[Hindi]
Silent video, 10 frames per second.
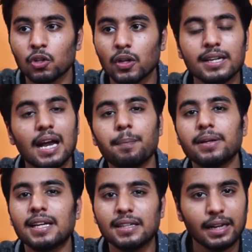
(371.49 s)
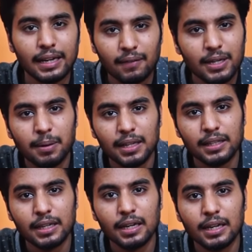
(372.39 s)
तो यार यहाँ पे ज़्यादा डरने वाली
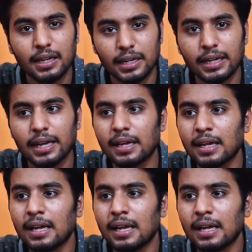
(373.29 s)
बात नहीं है ठीक है